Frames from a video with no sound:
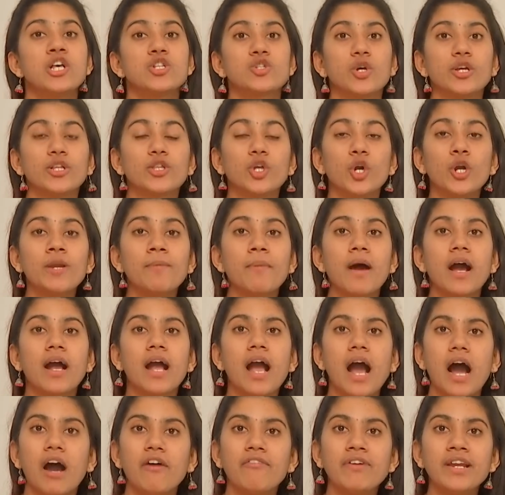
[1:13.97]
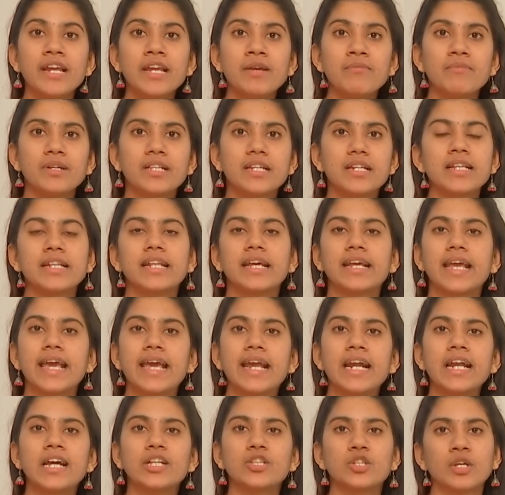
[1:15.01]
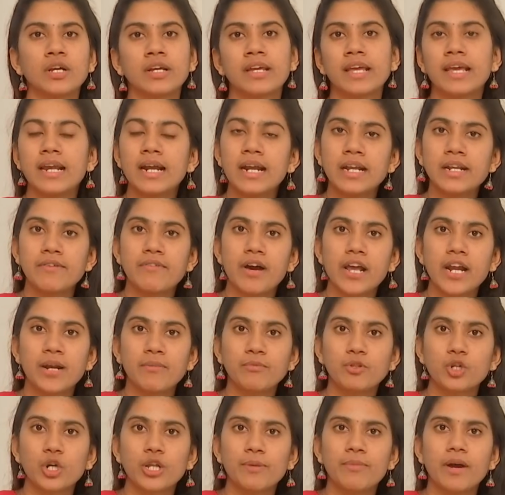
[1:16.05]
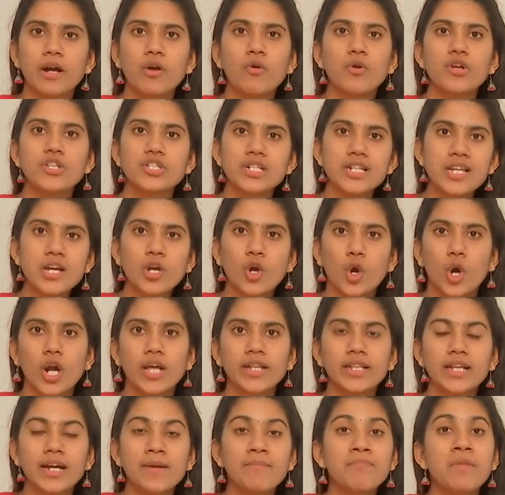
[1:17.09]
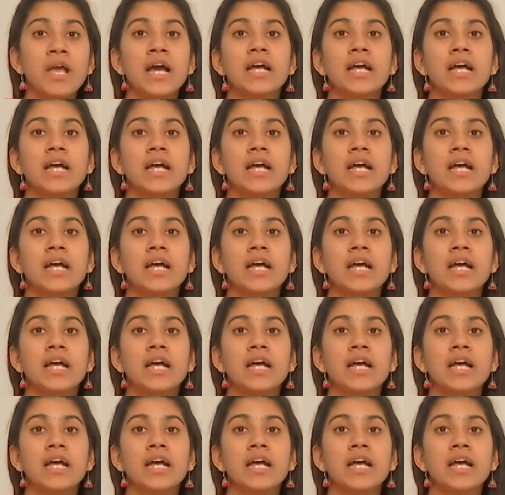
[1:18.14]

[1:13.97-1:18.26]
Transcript: ஸோ இது தொடர்பாக அவரையும் வந்துட்டு இந்த கேரளா கேரளா நிவாரணம் தொடர்பாக ஒரு சின்ன குழந்தை